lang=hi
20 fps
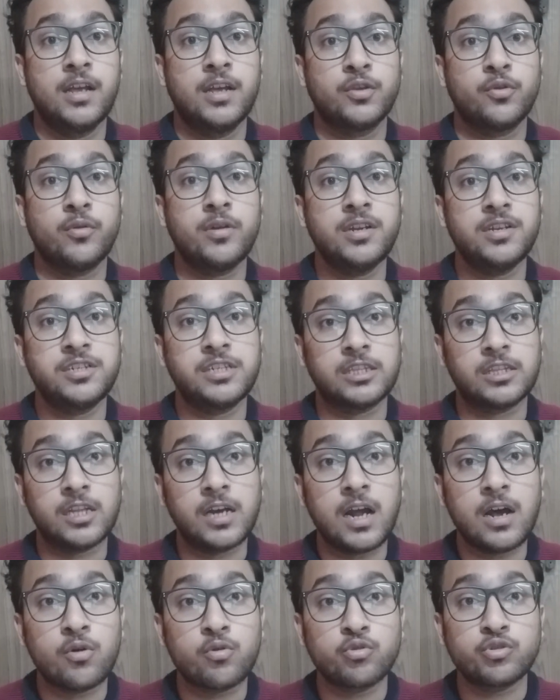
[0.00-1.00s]
क्योंकि जितना
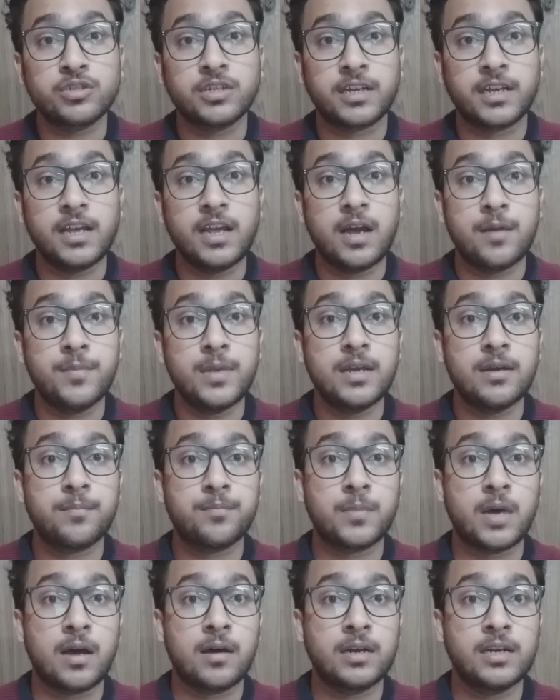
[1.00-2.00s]
हो सके हमें
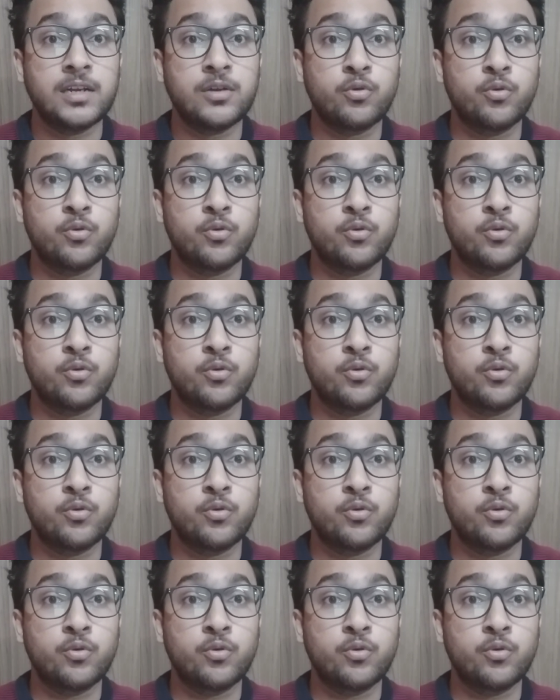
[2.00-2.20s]
हमारी